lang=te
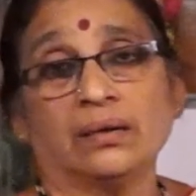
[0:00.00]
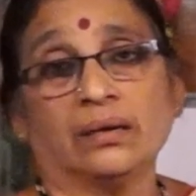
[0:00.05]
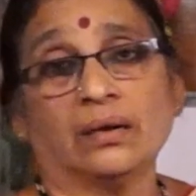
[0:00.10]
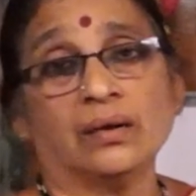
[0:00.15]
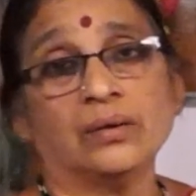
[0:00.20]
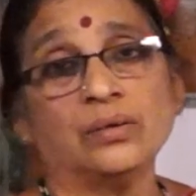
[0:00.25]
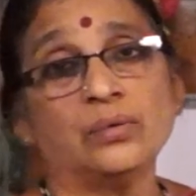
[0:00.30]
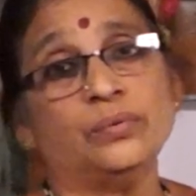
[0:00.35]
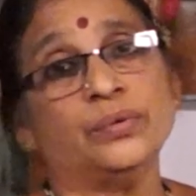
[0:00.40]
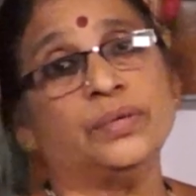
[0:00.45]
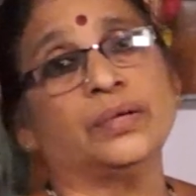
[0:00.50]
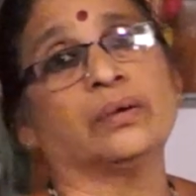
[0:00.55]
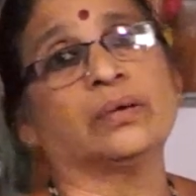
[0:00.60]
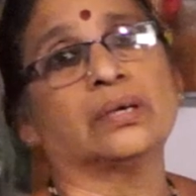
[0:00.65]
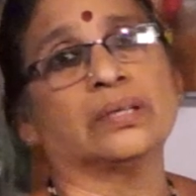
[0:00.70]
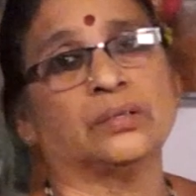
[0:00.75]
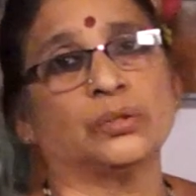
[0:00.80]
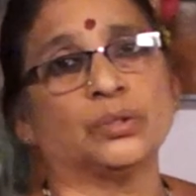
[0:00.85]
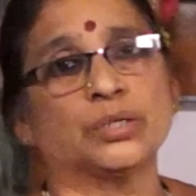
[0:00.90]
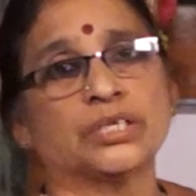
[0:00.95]
రాహువు
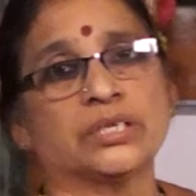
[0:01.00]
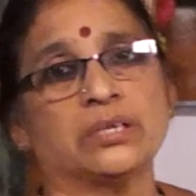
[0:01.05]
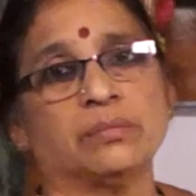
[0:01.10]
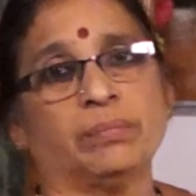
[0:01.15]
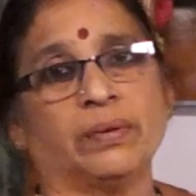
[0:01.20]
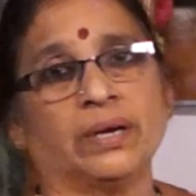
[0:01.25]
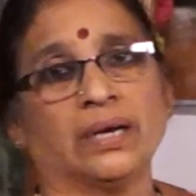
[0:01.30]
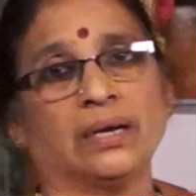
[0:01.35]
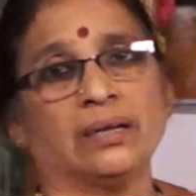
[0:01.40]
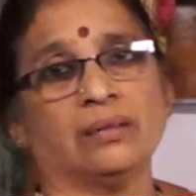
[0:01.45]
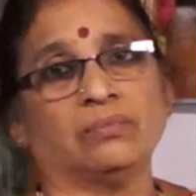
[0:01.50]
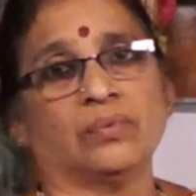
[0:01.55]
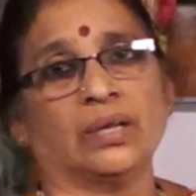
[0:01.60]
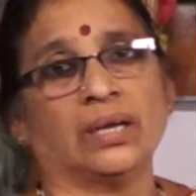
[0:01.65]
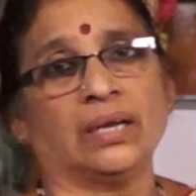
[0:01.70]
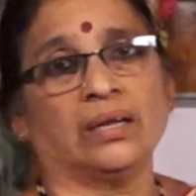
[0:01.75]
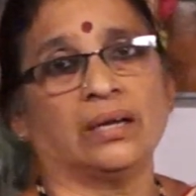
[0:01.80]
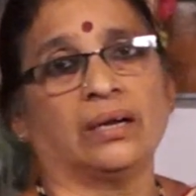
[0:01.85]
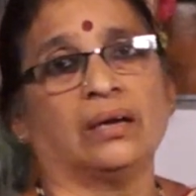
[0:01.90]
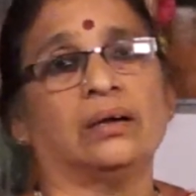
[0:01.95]
యొక్క దృష్టి పడడం
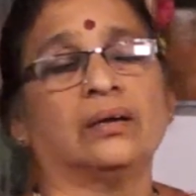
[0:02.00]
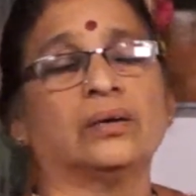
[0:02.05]
వల్ల